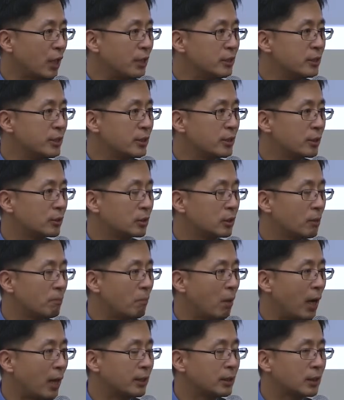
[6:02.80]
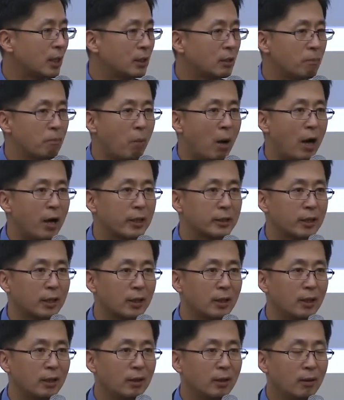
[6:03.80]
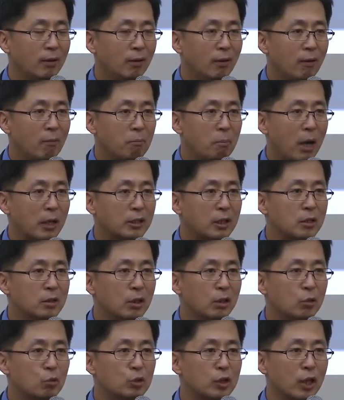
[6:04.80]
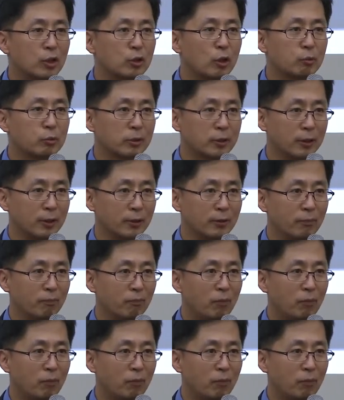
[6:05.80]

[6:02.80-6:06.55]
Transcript: 엔지니어들이 많이 가는 바에다가 바텐더를 위장 취업시켜요.